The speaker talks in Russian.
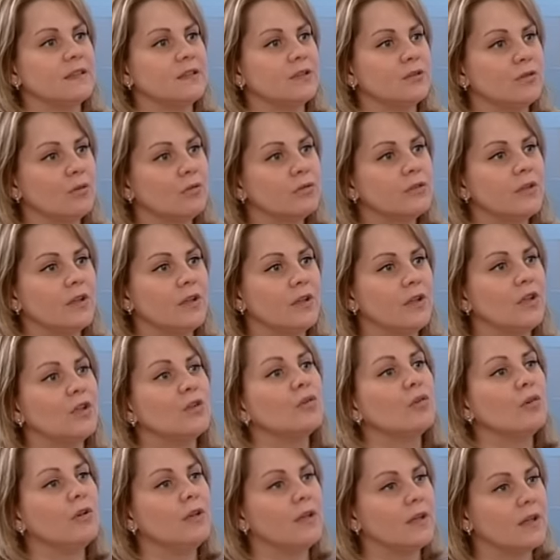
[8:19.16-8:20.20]
тот или
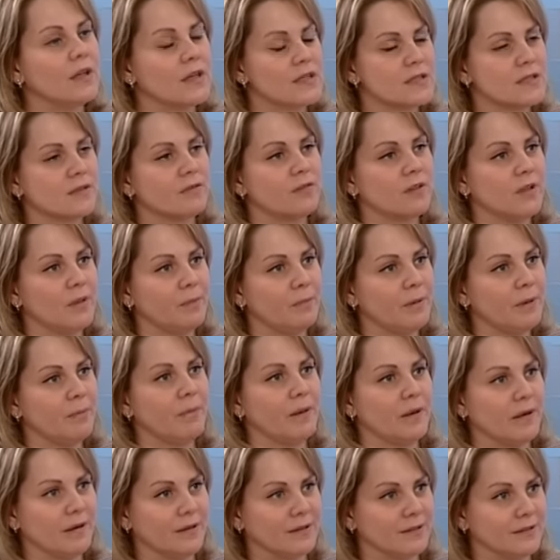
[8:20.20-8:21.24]
иной лекарственный
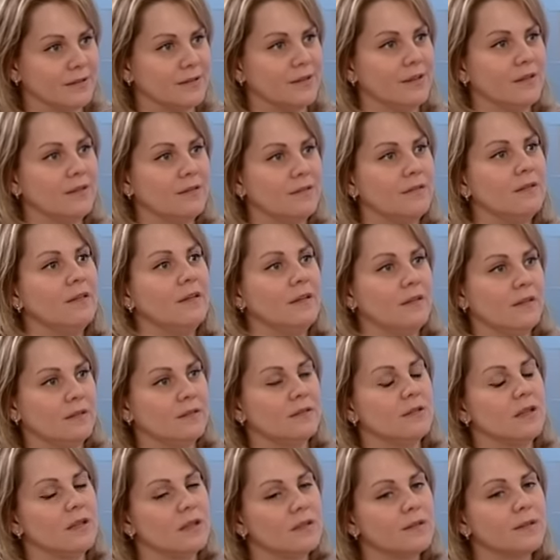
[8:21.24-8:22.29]
препарат. Да?
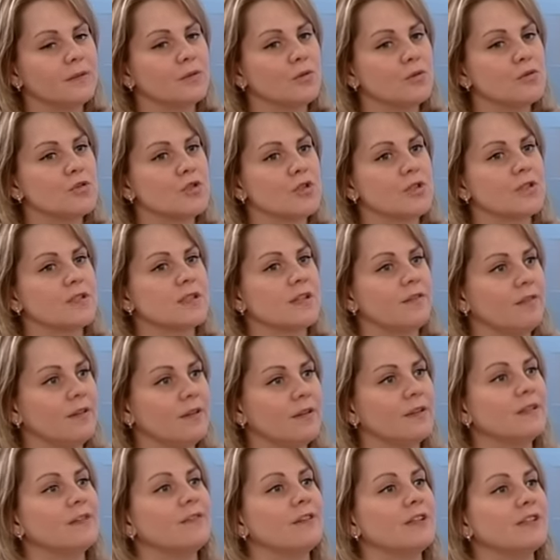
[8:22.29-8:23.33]
Это должен
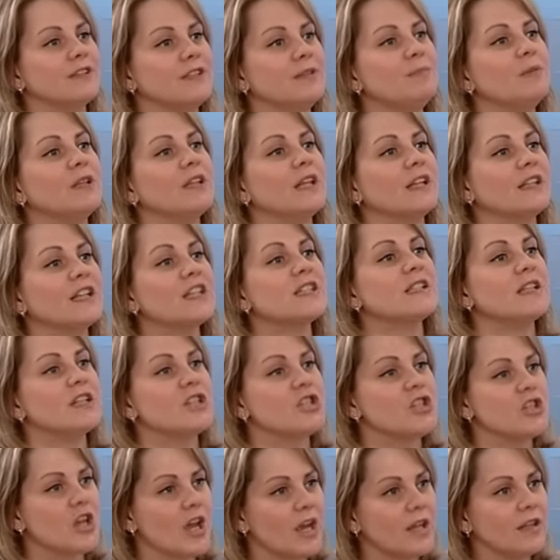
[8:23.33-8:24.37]
советовать именно
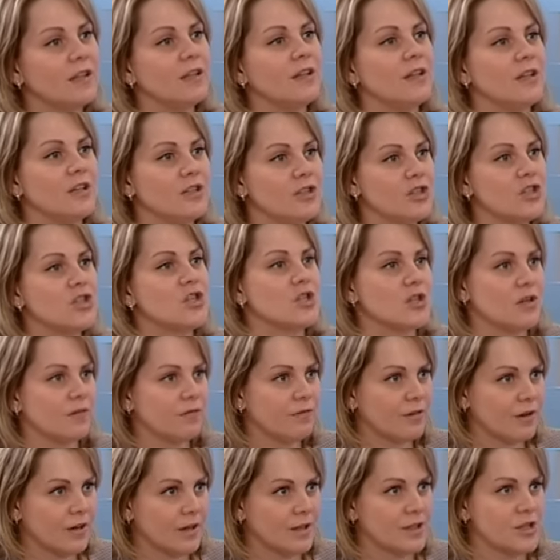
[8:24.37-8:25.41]
назначать лечащий
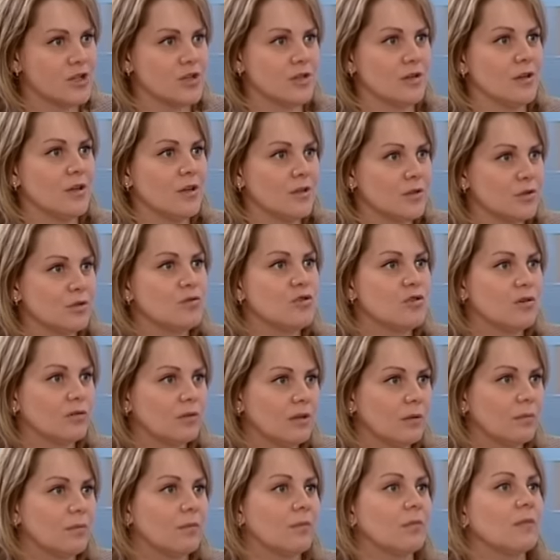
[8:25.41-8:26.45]
врач с
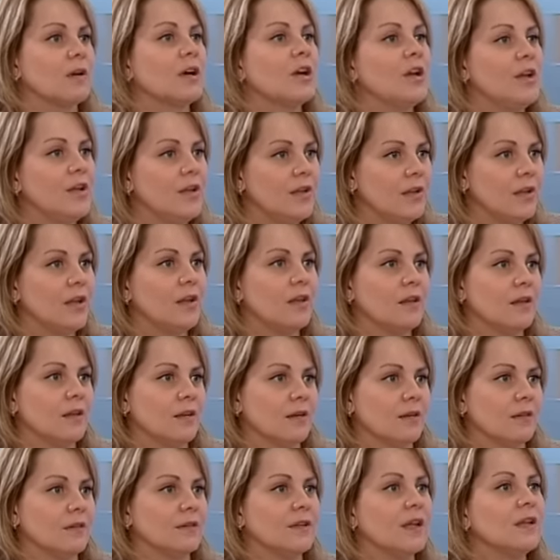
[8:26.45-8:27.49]
учетом
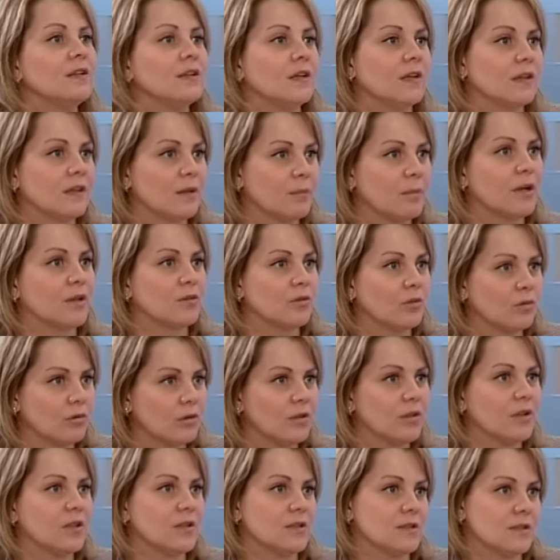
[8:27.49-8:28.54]
клиники, данных
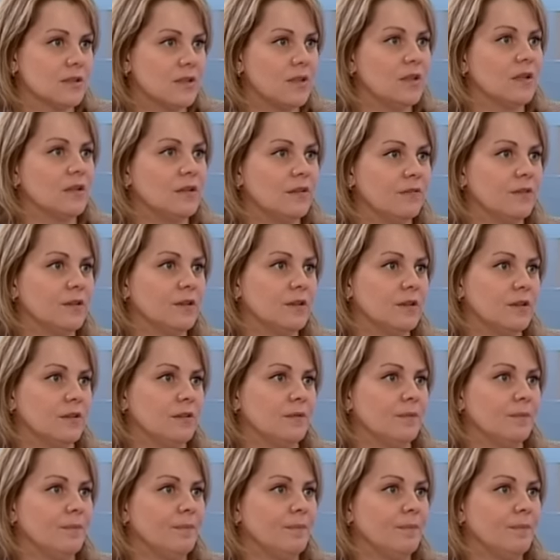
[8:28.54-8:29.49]
лабораторных исследований.